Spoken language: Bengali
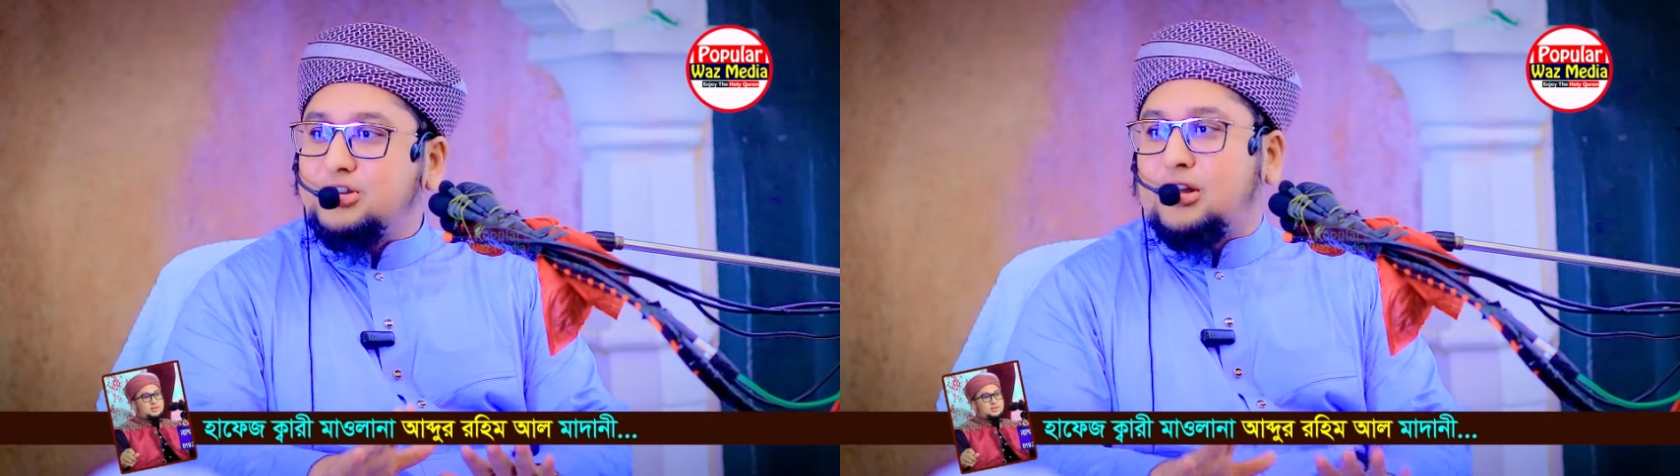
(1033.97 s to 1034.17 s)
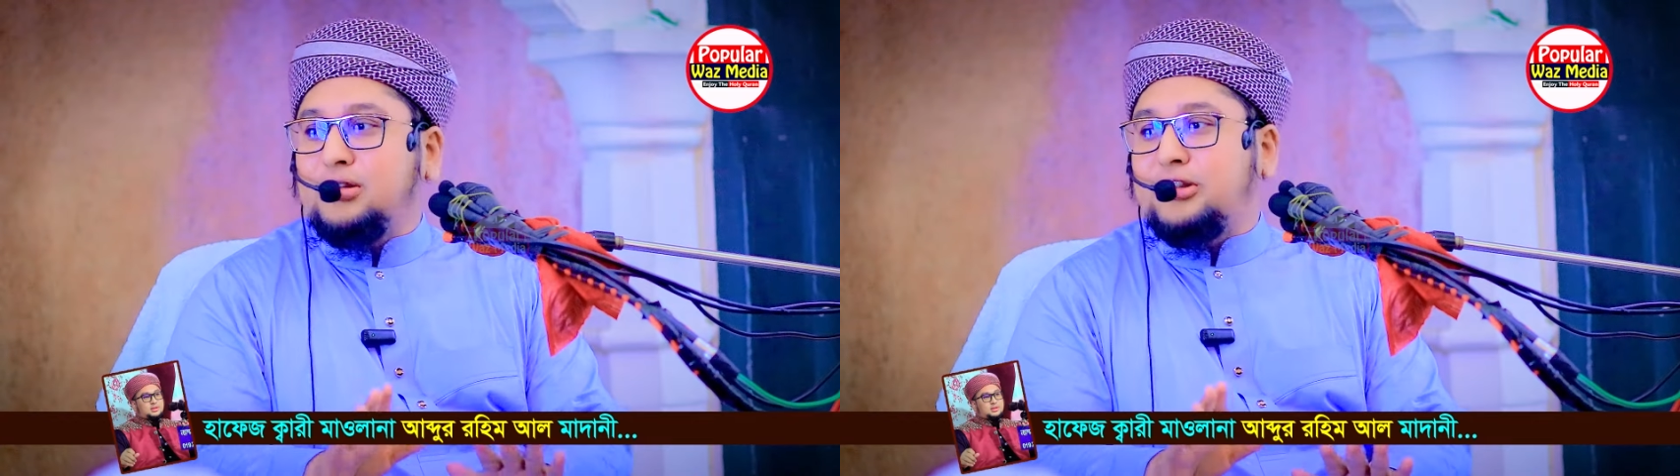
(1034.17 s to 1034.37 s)

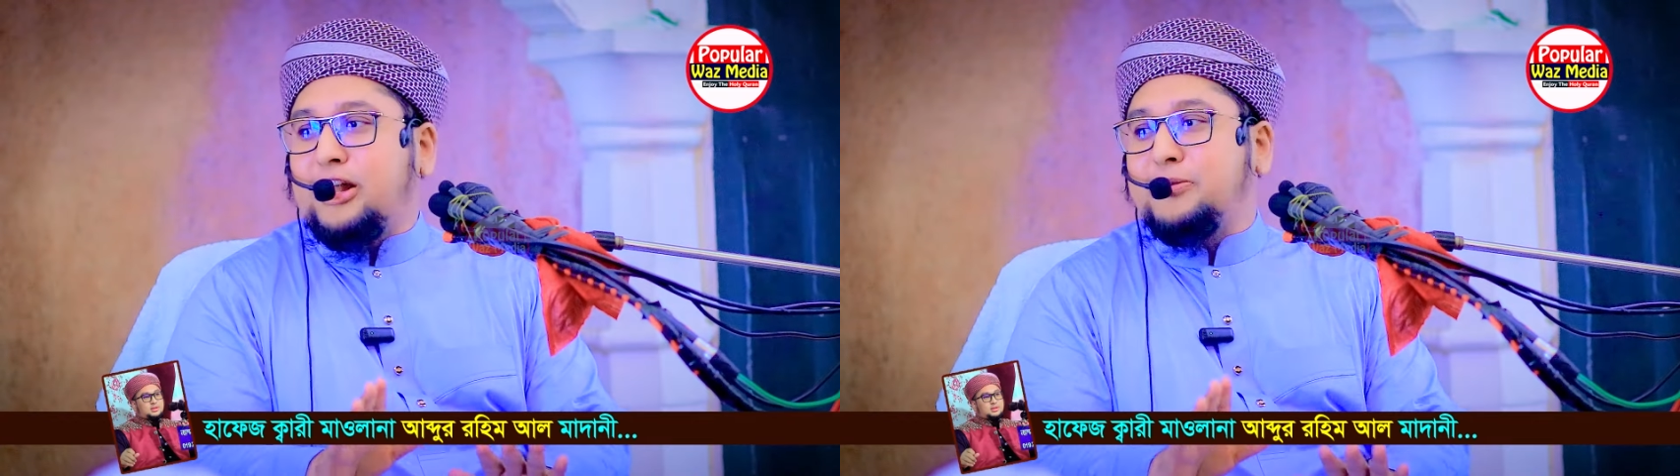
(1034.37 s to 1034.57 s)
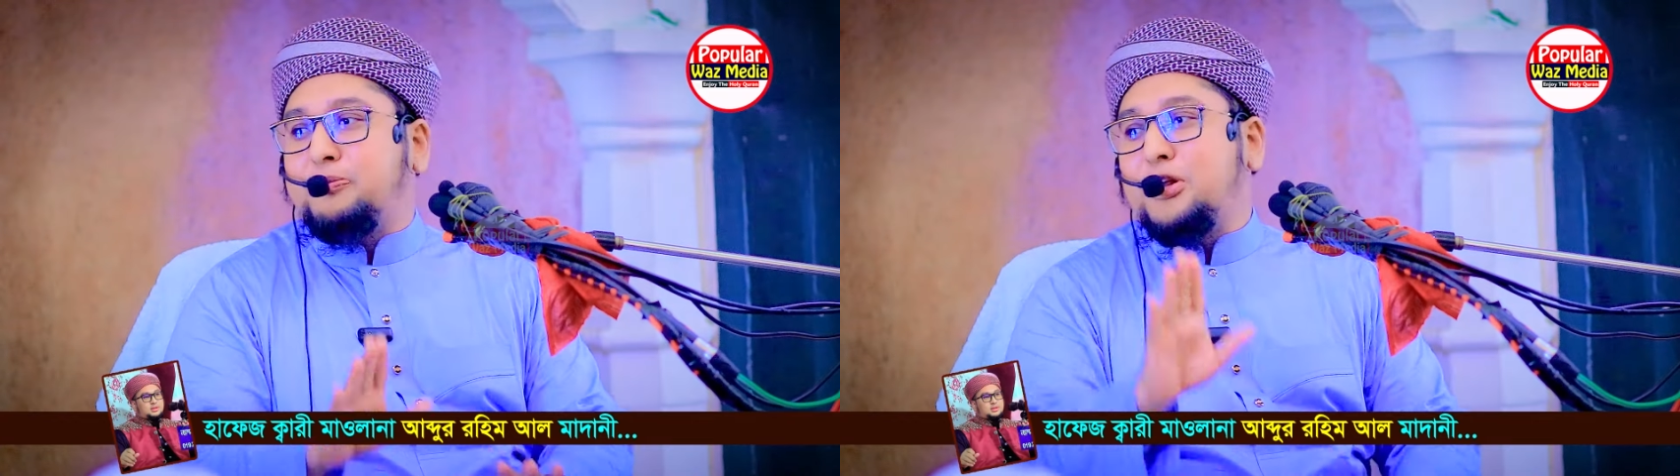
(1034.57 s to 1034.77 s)

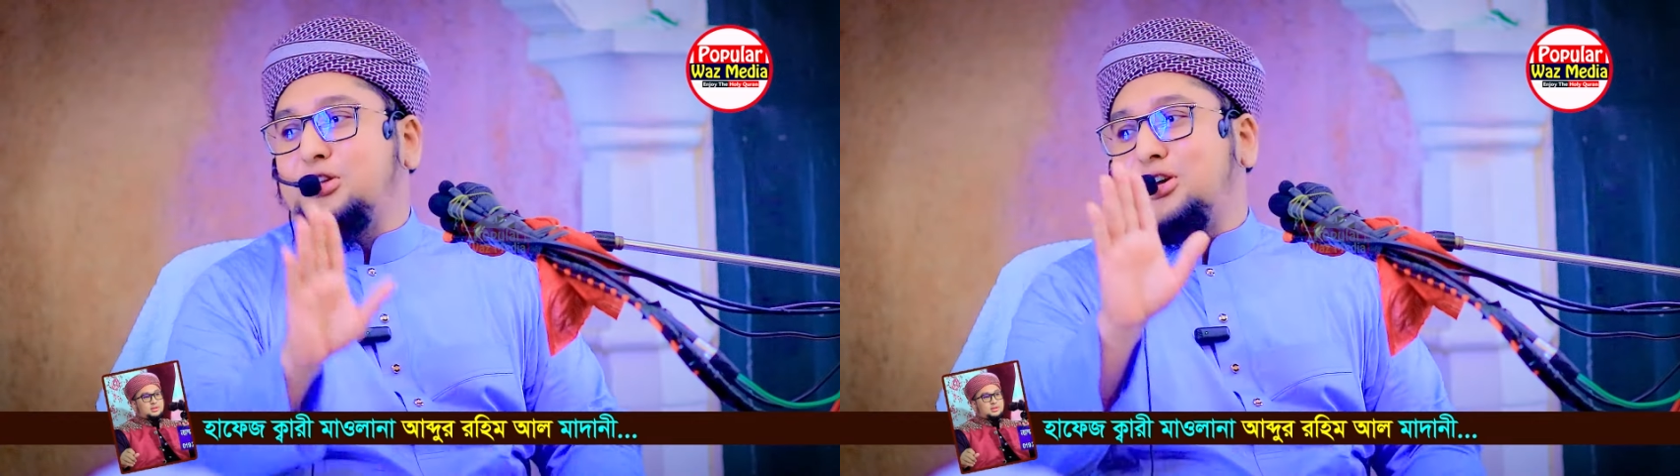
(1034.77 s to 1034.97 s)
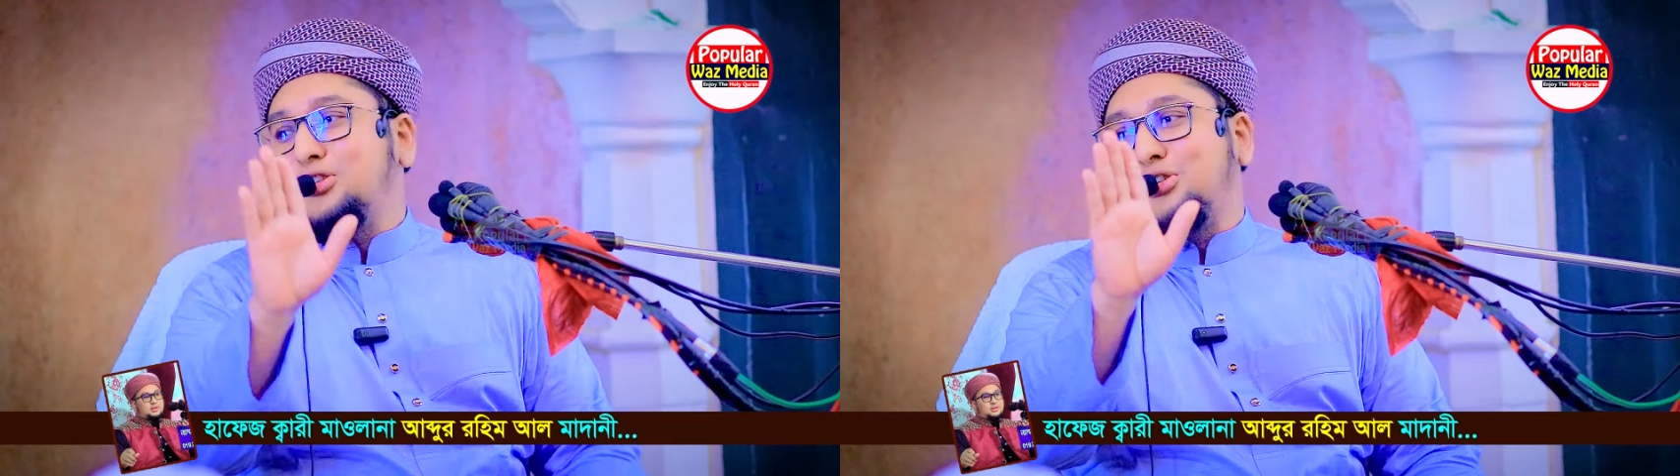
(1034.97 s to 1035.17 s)
সন্তানের
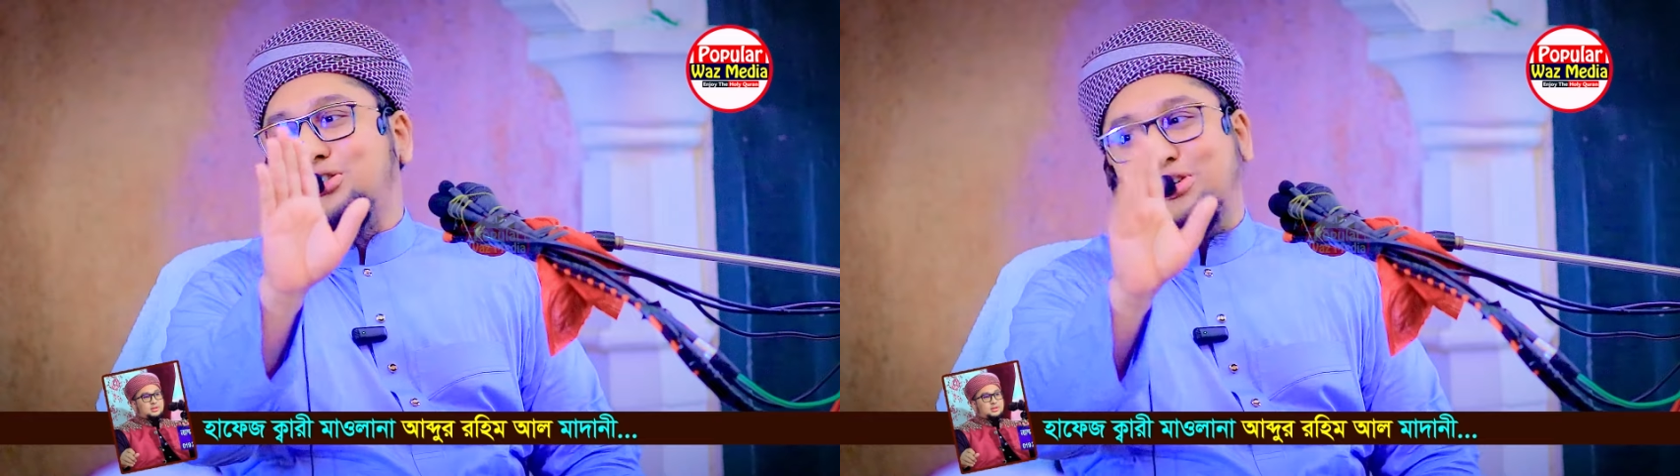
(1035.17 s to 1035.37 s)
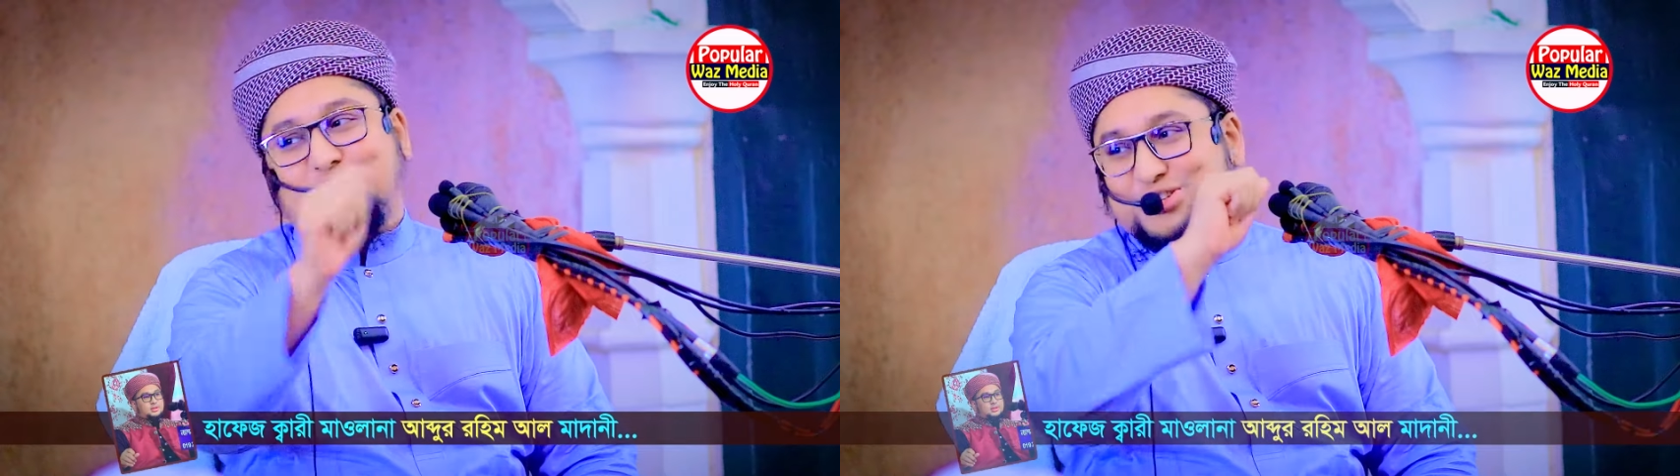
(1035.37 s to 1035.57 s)
পরিচয়ের জন্য
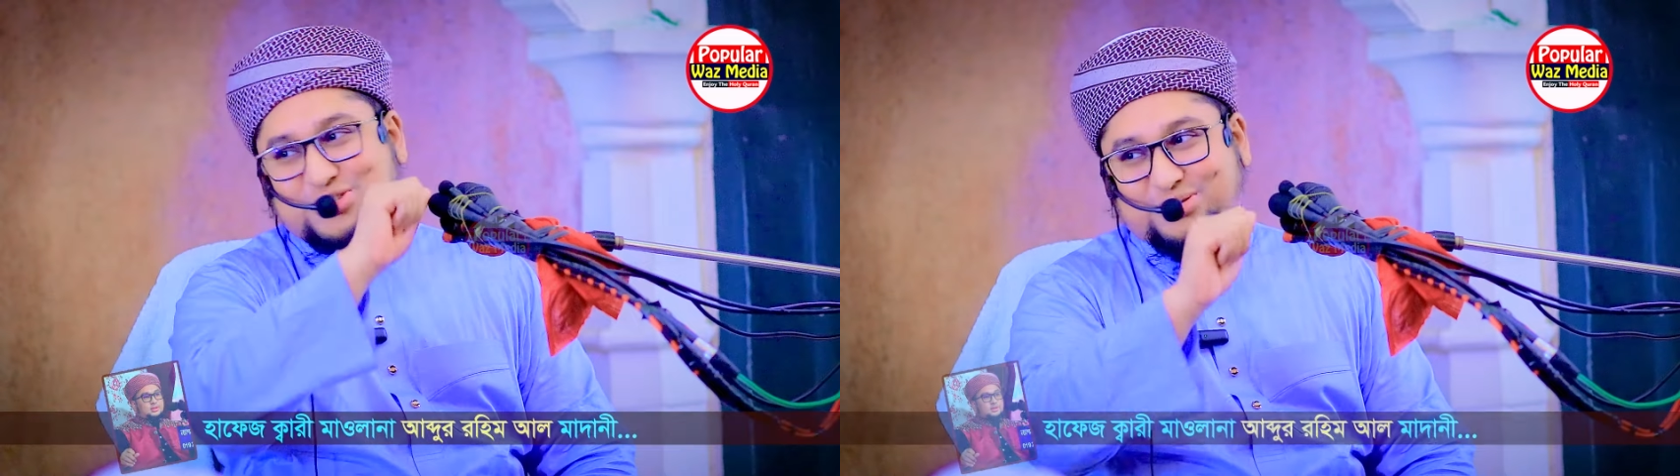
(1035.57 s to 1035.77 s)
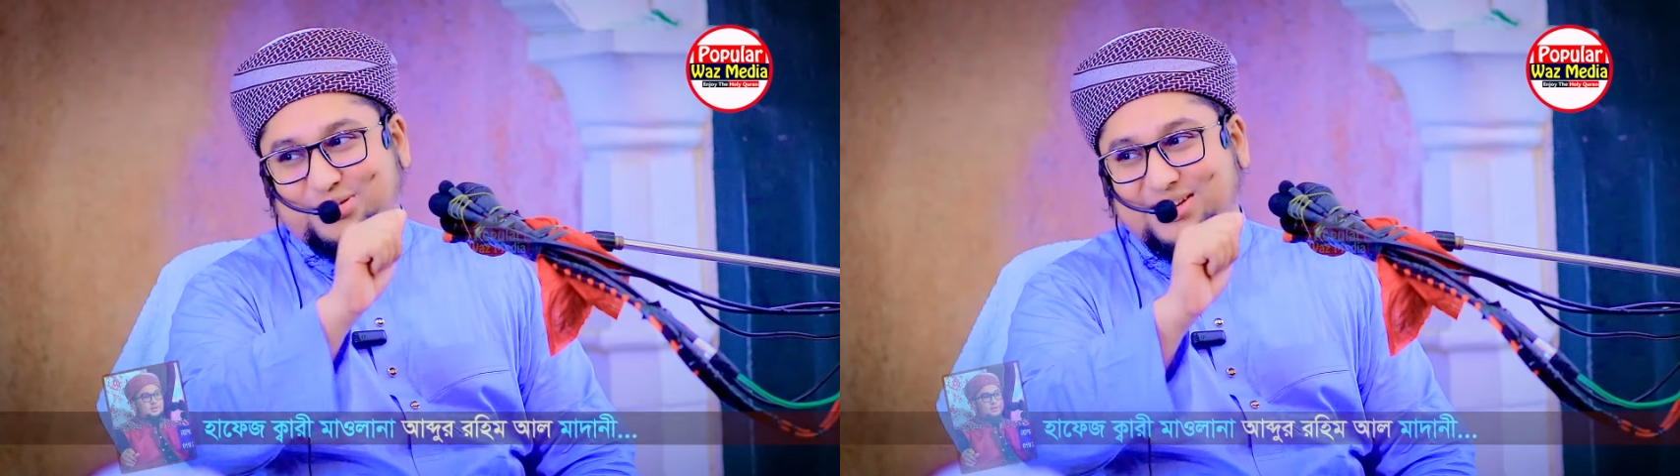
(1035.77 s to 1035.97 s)
যথেষ্ট